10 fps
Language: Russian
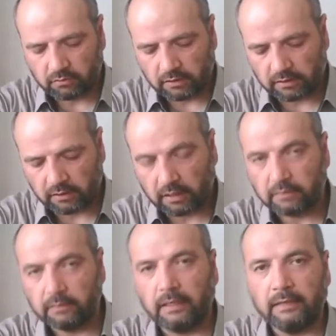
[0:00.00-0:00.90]
Это
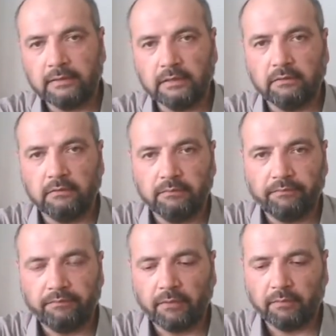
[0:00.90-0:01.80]
один
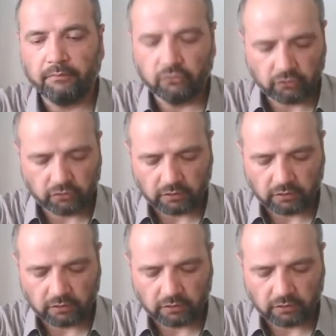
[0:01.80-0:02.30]
пункт.